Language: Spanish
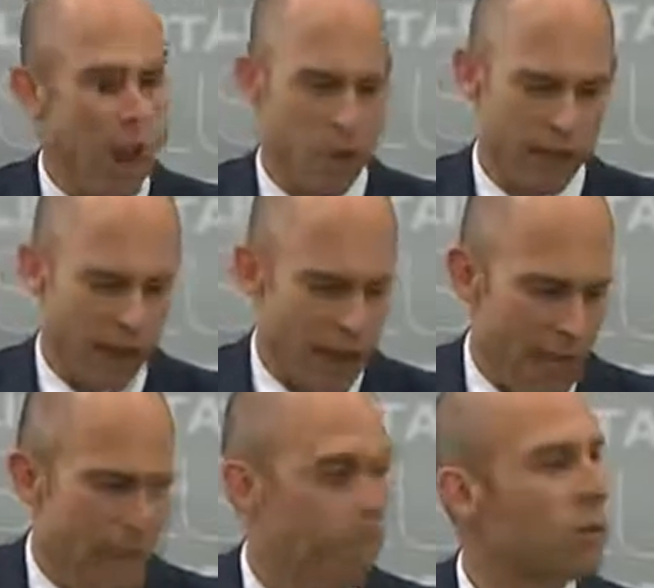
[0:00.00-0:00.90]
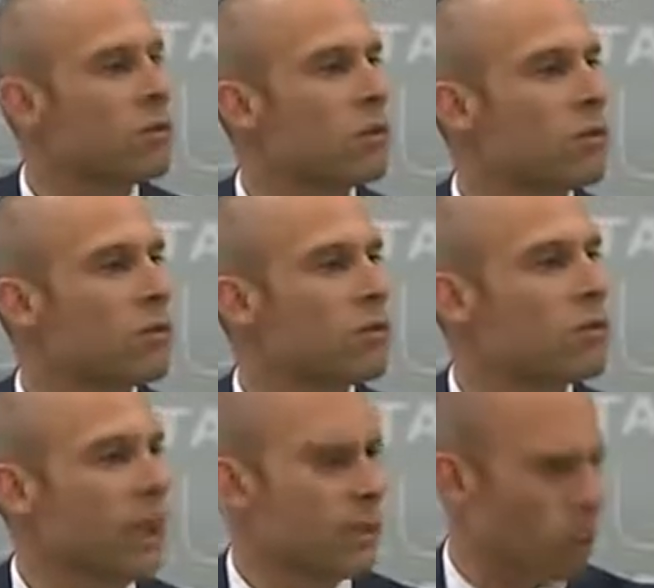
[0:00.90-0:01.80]
aunque hayan procesos
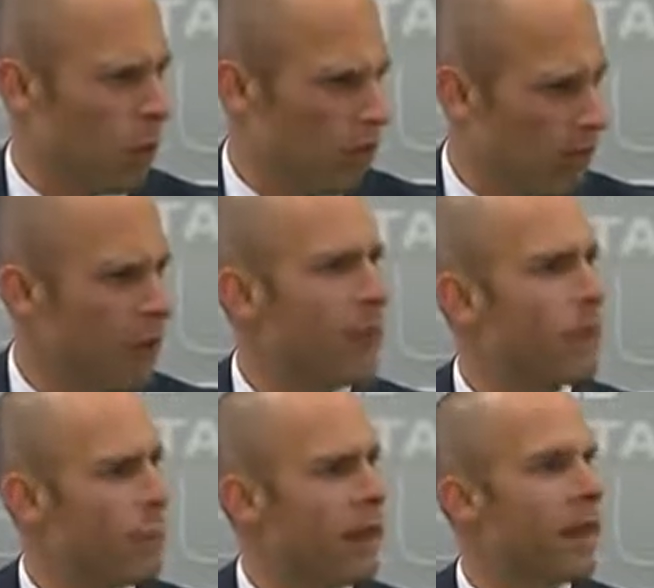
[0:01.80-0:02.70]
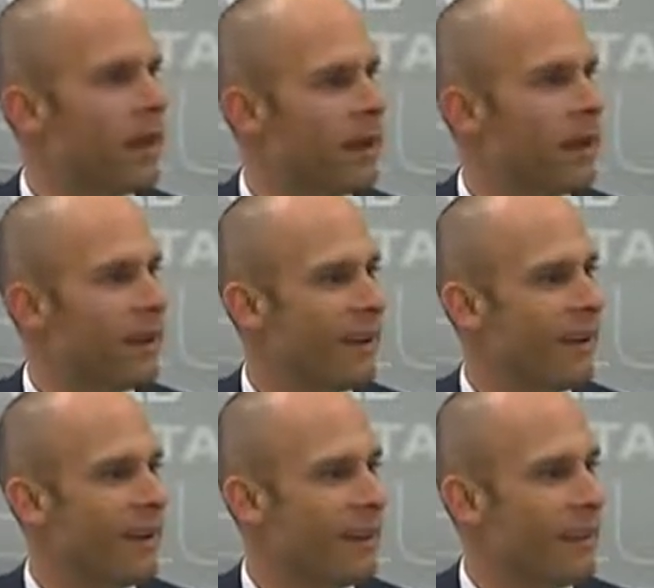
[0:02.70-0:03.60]
que todavía pueden eh,